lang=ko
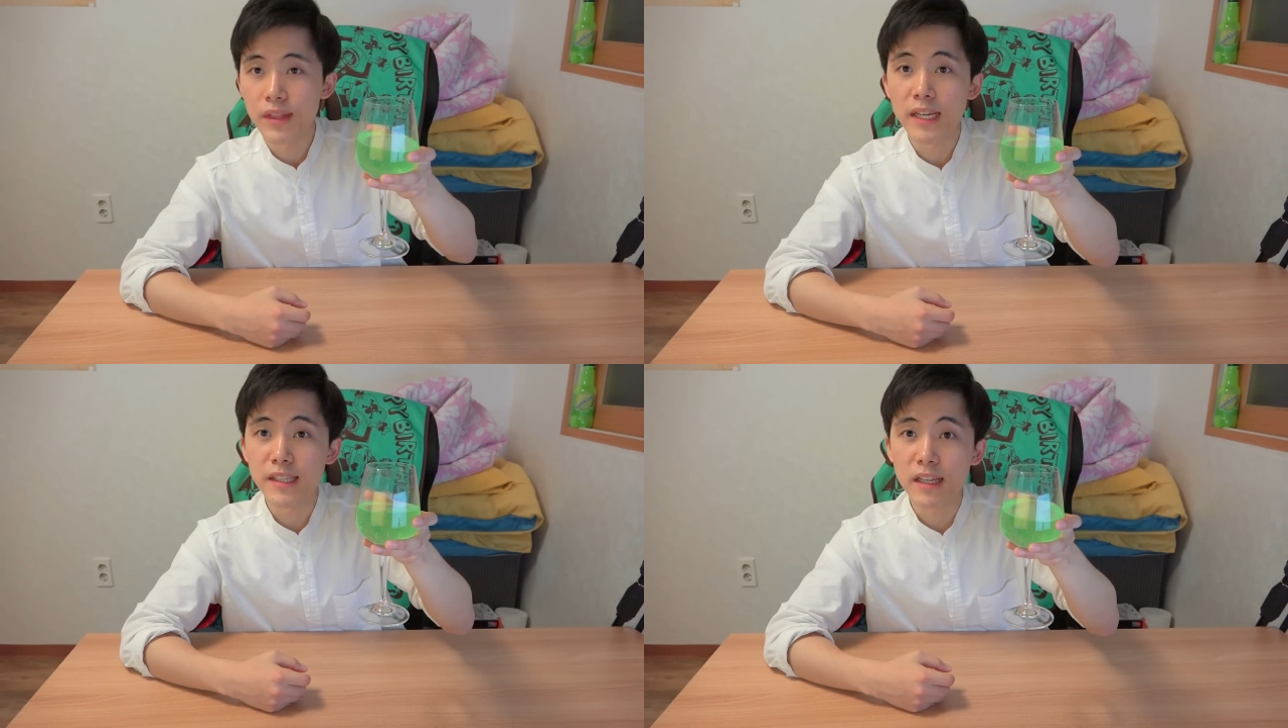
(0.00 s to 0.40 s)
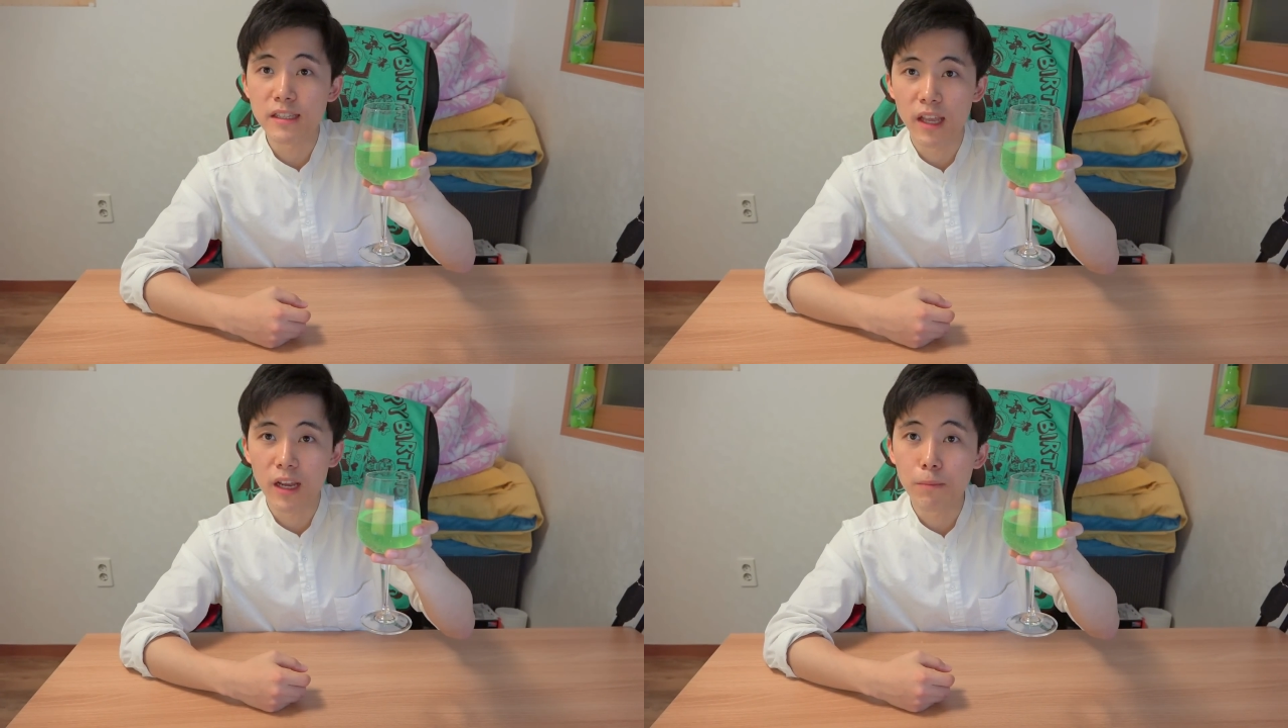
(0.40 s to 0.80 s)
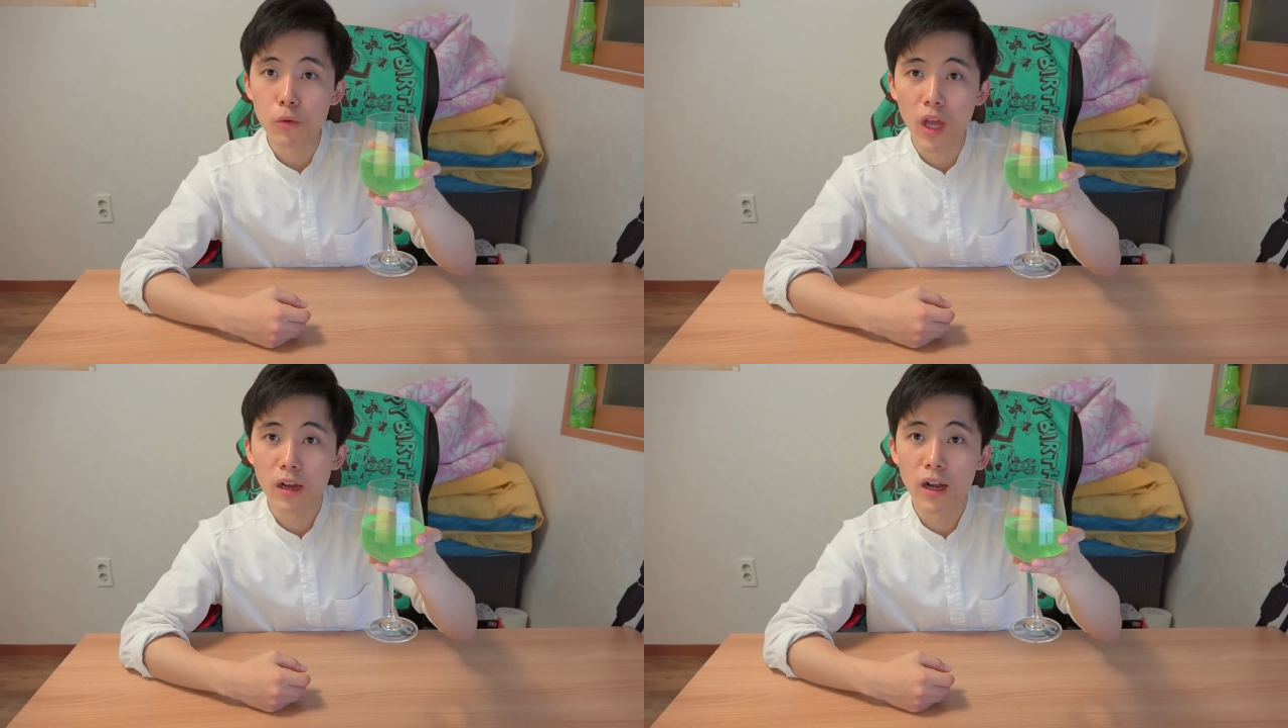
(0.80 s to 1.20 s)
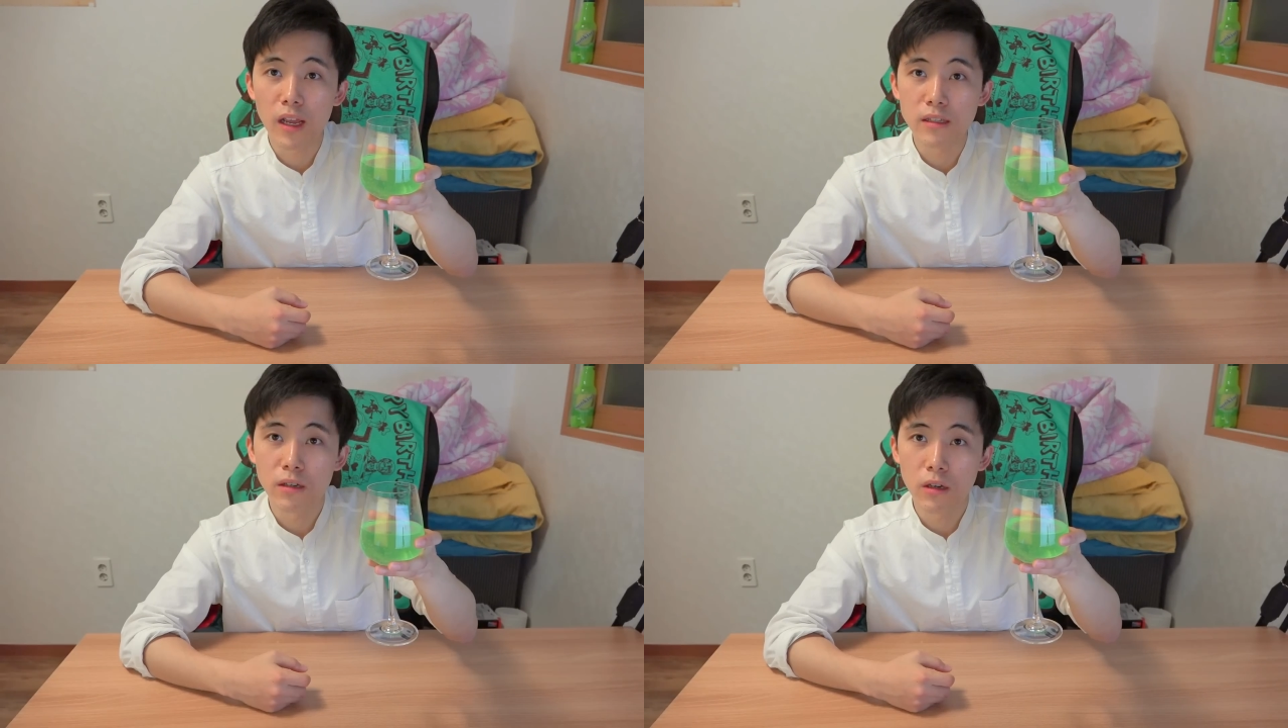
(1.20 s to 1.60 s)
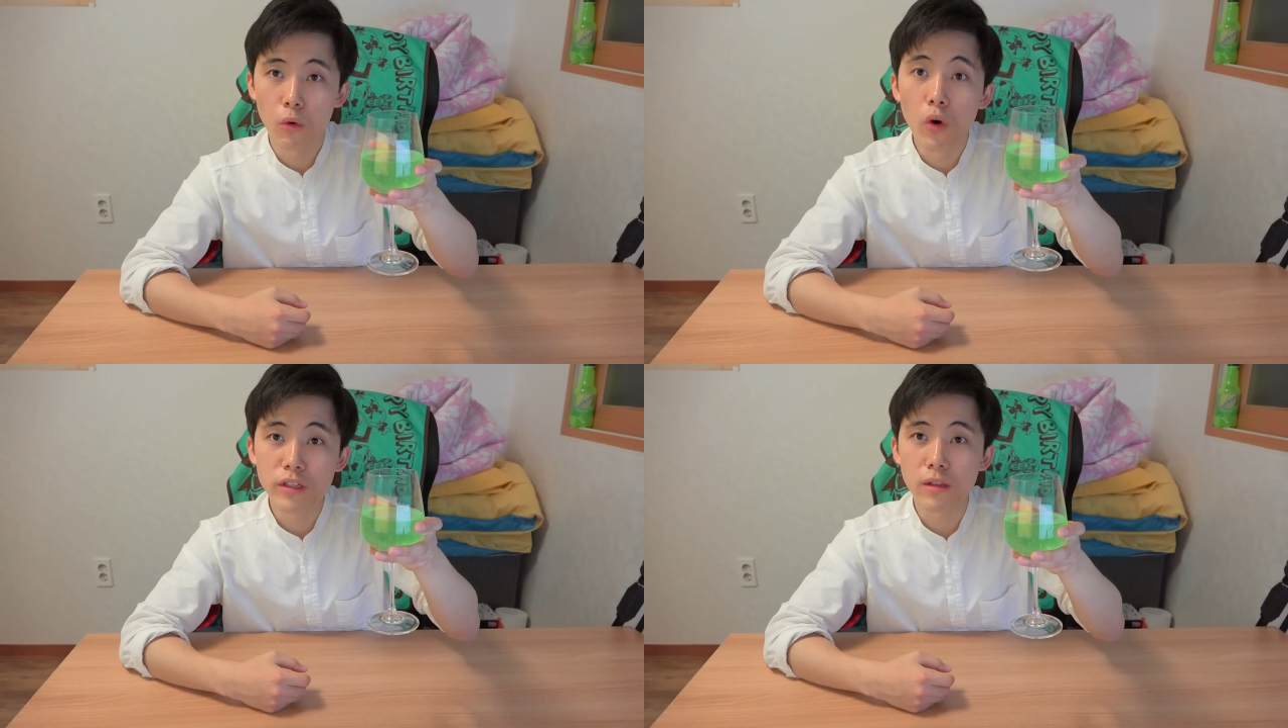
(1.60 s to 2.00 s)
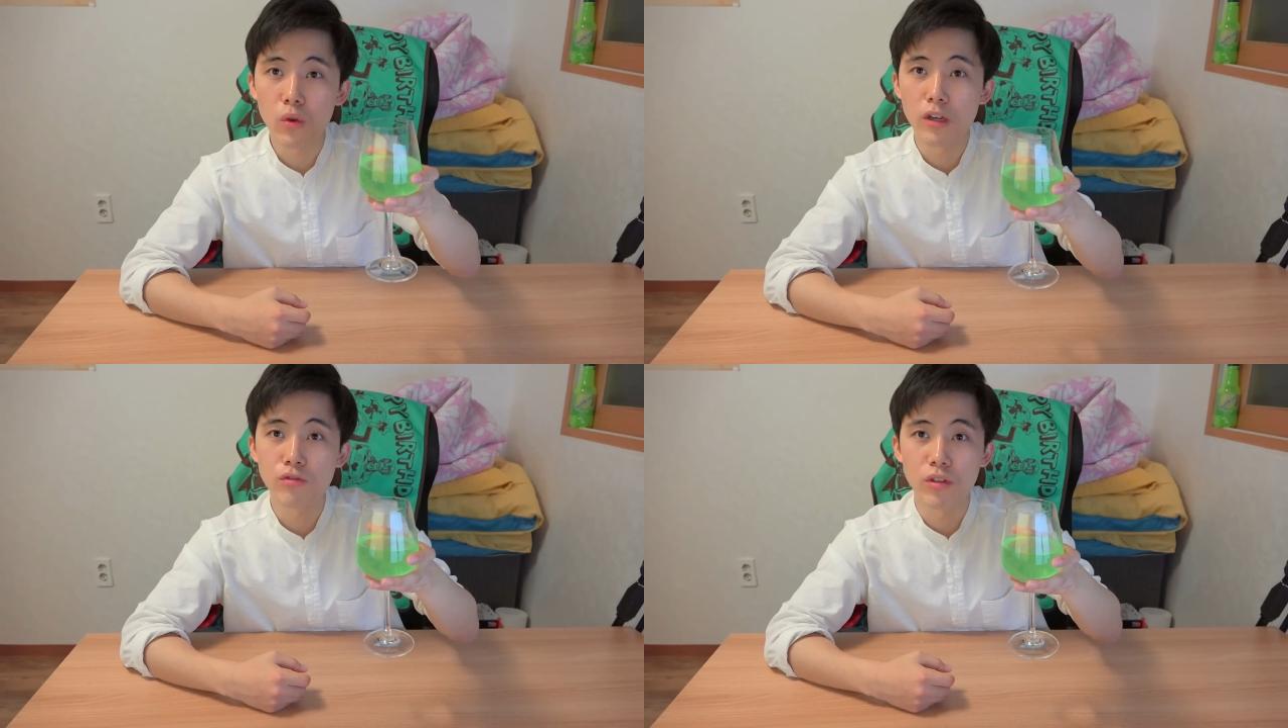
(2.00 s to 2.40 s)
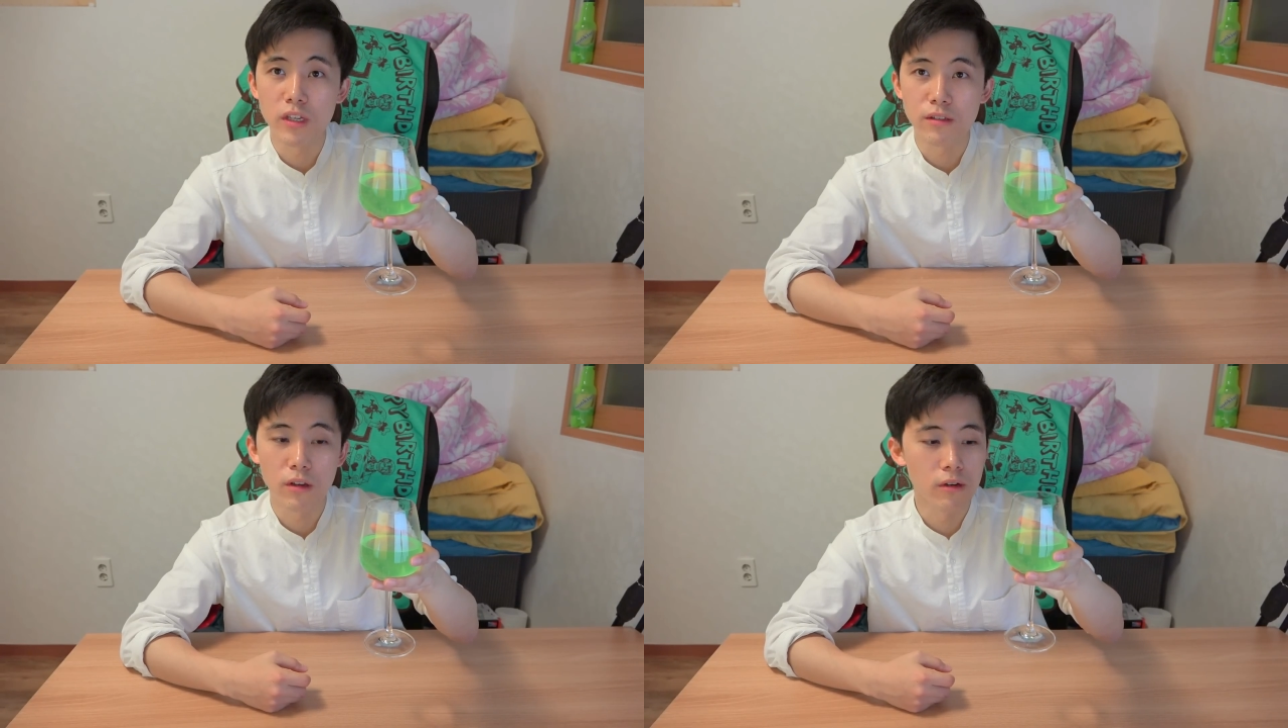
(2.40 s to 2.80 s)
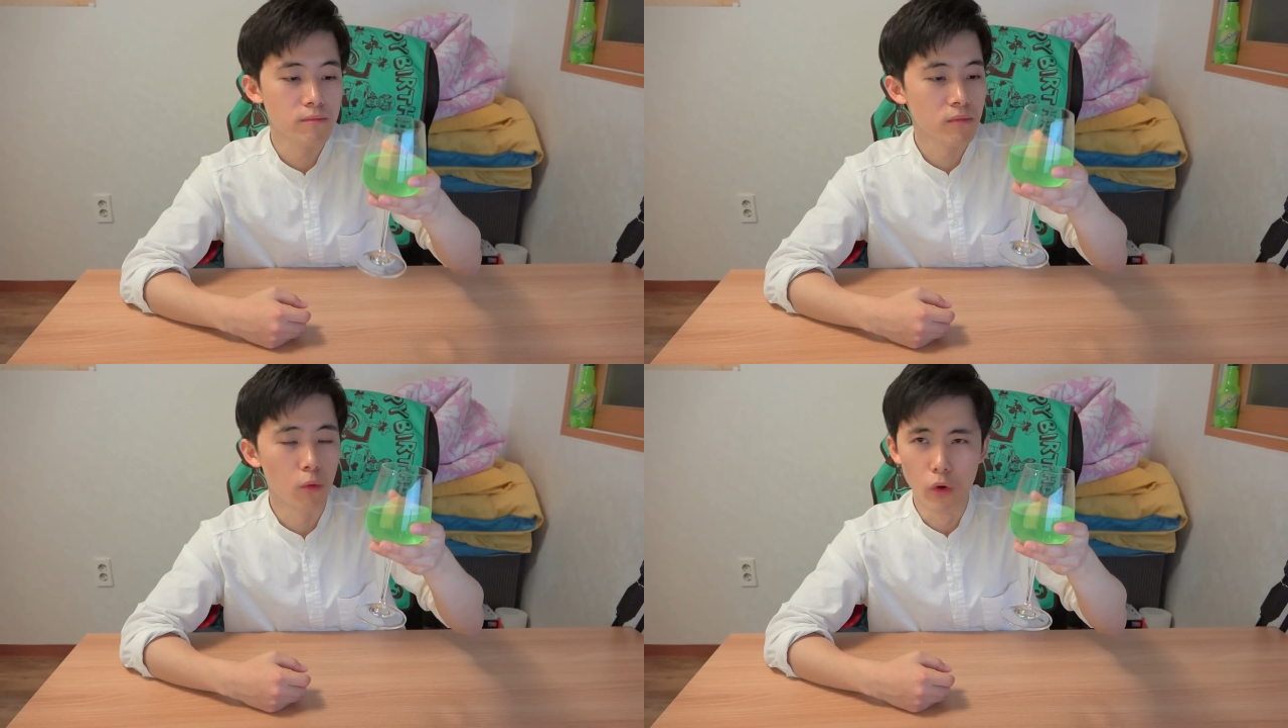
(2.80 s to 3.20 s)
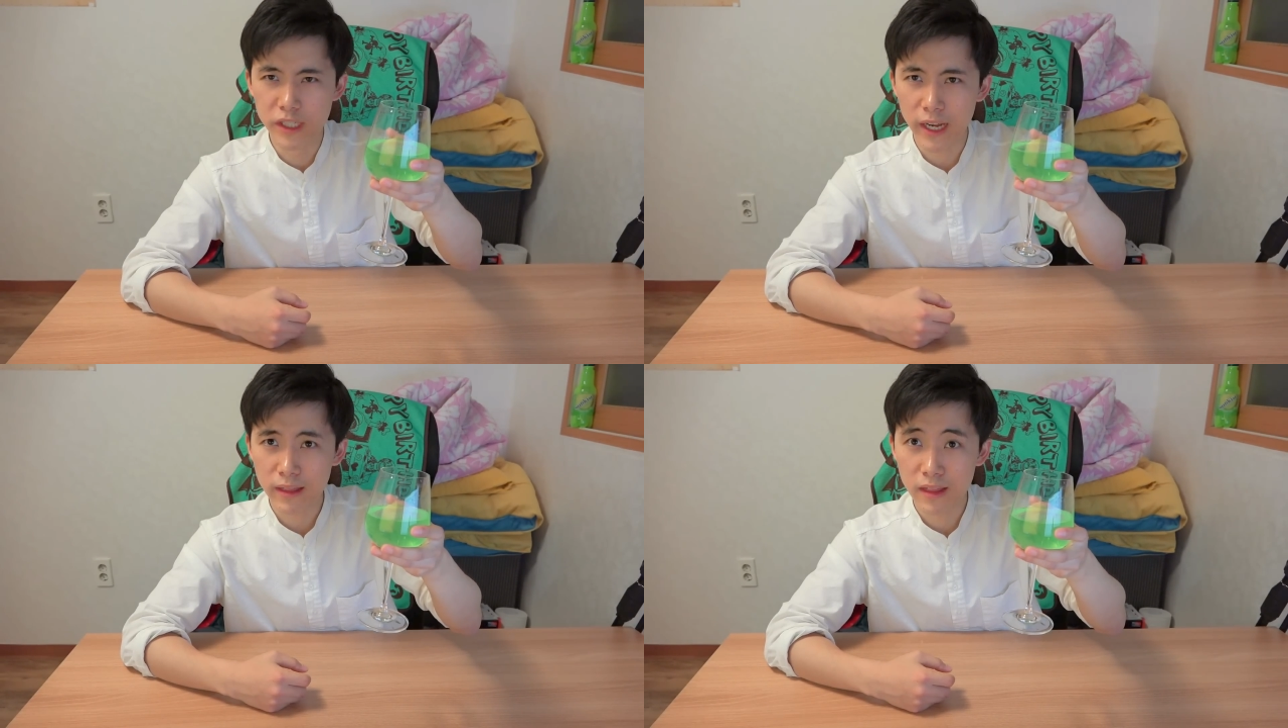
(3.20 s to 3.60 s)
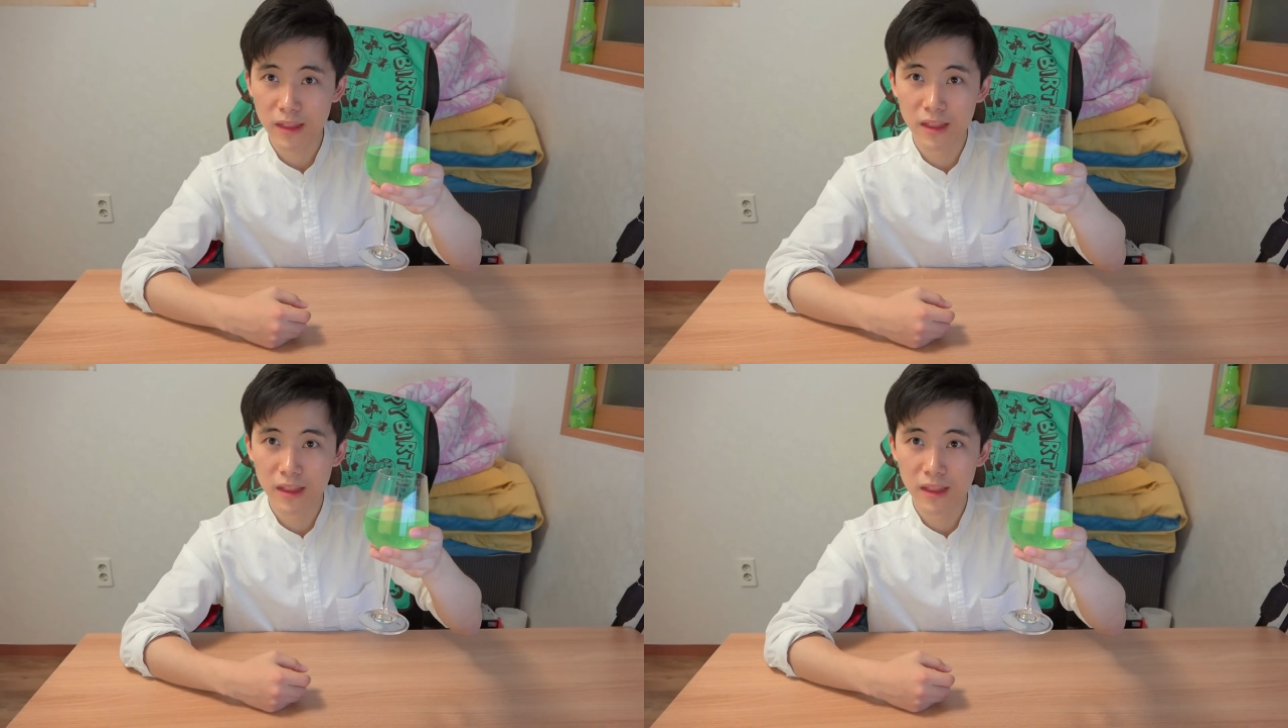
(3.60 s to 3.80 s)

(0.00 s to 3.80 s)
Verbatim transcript: 탄산이 생각보다 안 강해서 이거 원샷도 할 수 있겠어요. 원샷?